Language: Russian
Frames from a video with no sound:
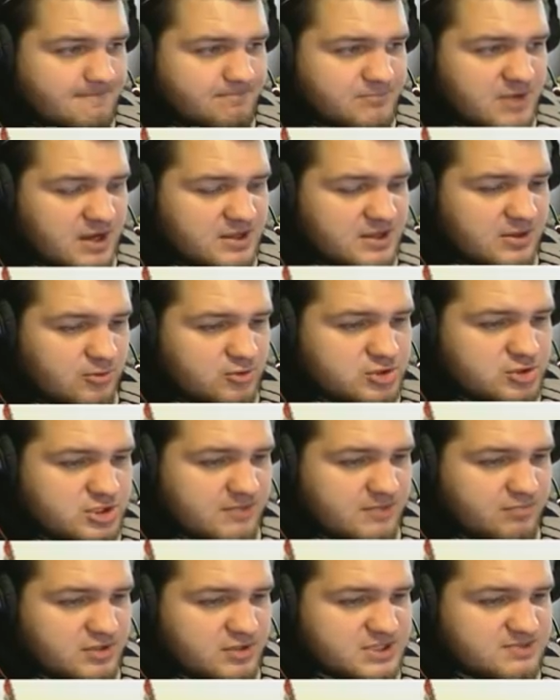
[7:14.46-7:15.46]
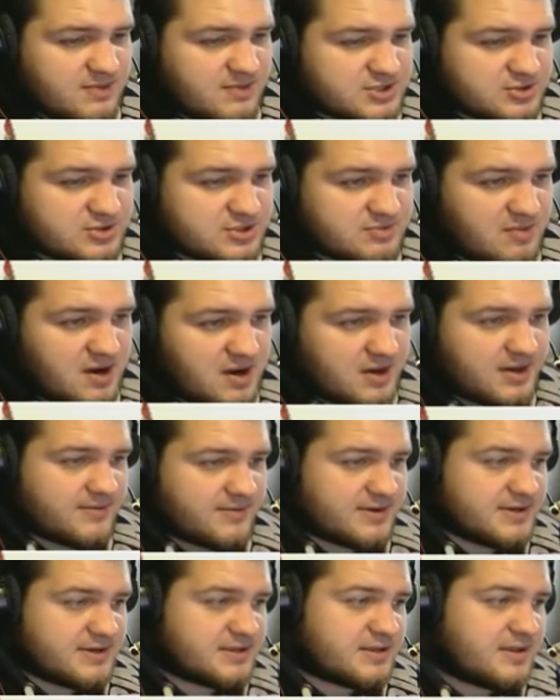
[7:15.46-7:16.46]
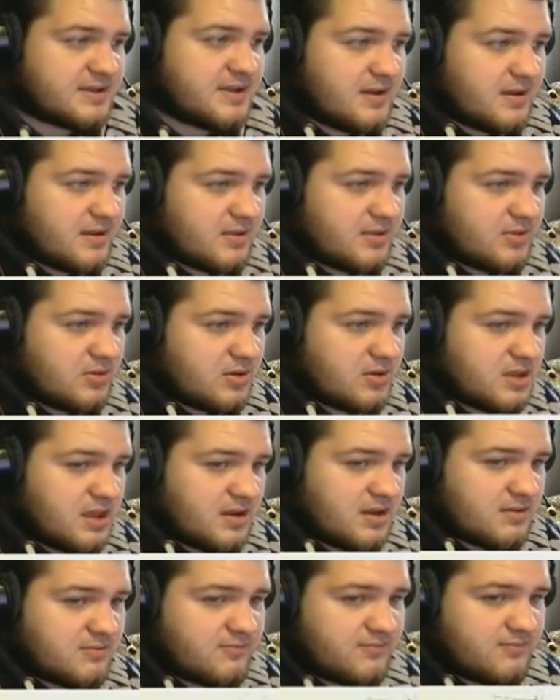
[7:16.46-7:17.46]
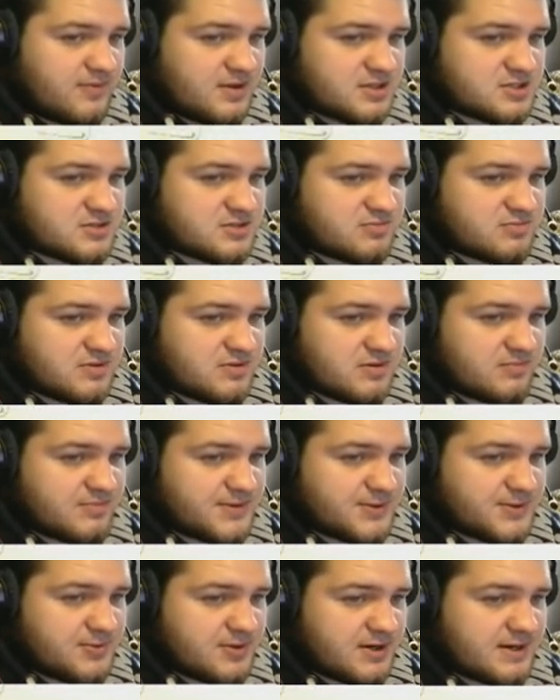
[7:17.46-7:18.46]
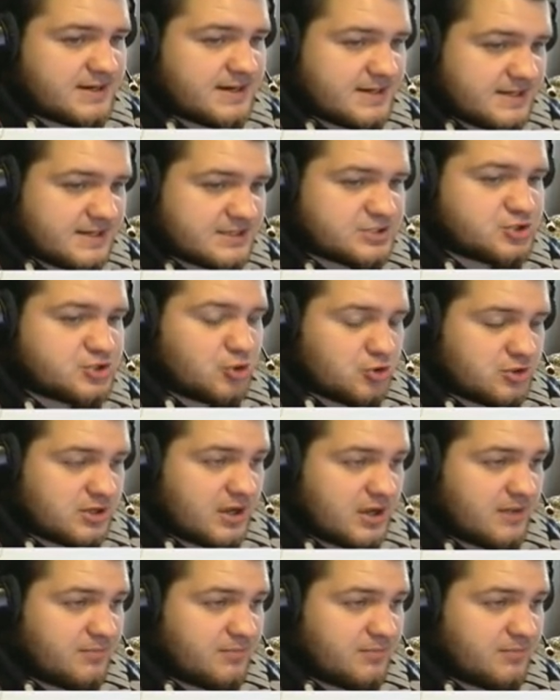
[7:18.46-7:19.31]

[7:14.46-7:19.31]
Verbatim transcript: как-то очень на пластмассу смахивает. Ну а так, в принципе, приора реально четкая,